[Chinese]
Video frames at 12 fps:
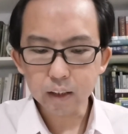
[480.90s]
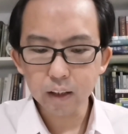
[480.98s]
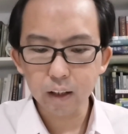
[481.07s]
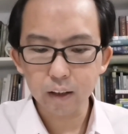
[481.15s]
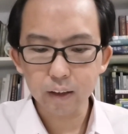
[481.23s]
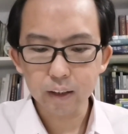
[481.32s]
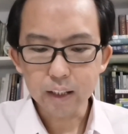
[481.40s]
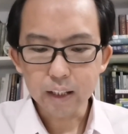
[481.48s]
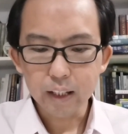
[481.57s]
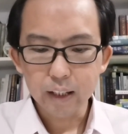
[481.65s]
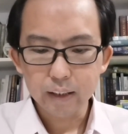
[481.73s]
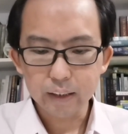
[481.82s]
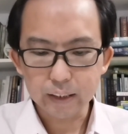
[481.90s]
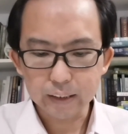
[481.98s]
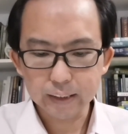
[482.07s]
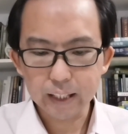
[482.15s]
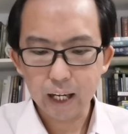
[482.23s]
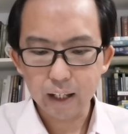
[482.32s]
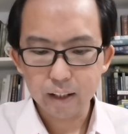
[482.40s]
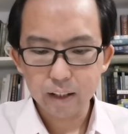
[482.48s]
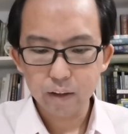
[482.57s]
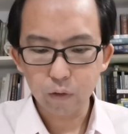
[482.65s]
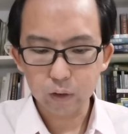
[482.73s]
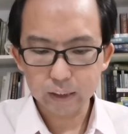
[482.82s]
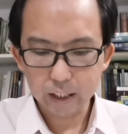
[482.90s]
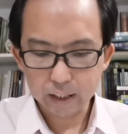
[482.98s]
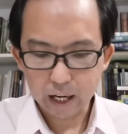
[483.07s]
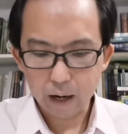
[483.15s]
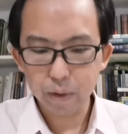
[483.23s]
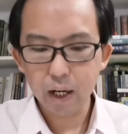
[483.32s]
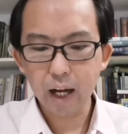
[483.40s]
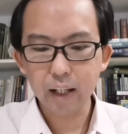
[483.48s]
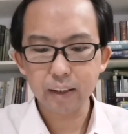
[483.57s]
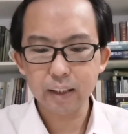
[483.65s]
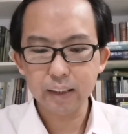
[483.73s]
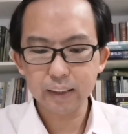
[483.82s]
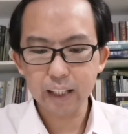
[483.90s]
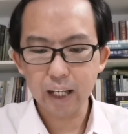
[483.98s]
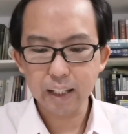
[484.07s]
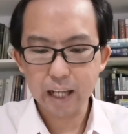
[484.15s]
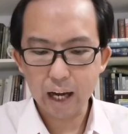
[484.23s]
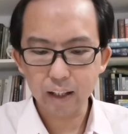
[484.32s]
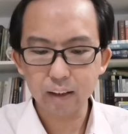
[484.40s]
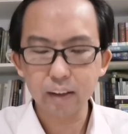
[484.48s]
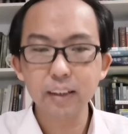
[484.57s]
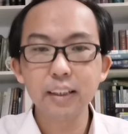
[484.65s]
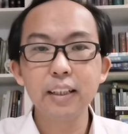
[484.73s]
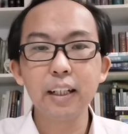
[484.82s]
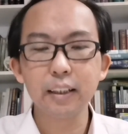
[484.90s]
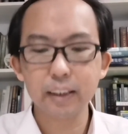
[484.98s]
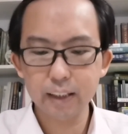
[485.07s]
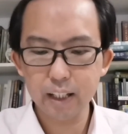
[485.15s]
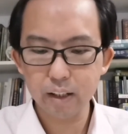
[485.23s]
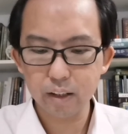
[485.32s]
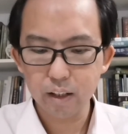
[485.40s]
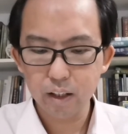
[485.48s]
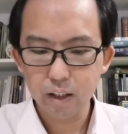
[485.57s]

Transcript: 呃，以撒，我向亚伯拉罕、以撒、雅各显现